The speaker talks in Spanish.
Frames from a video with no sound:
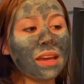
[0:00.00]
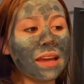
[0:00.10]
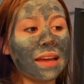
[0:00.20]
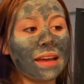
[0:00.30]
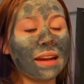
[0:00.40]

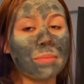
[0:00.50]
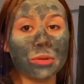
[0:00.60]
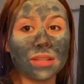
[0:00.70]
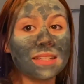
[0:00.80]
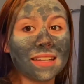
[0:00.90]
eh, la
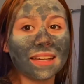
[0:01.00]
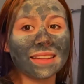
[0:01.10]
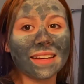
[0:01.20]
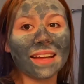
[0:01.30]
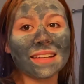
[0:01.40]
potencia que
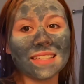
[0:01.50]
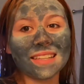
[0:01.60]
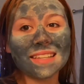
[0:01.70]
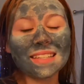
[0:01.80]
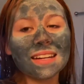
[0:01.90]
tiene ese
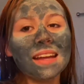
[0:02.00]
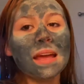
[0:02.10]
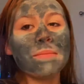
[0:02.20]
taser.